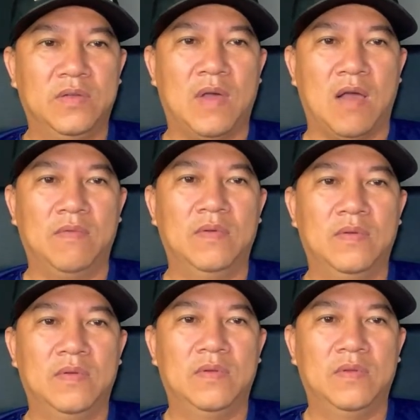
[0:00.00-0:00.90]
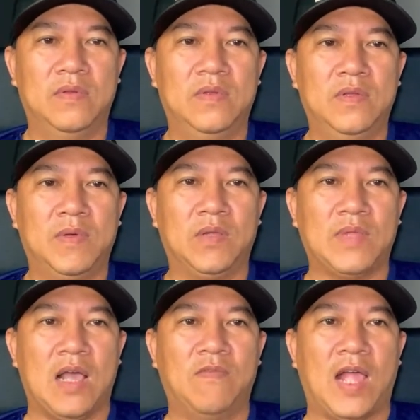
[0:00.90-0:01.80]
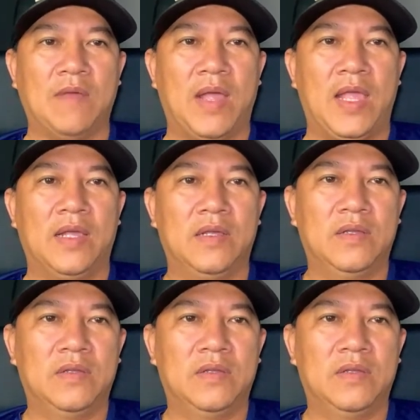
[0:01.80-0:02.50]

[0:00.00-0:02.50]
đúng không và chúng ta không phản biện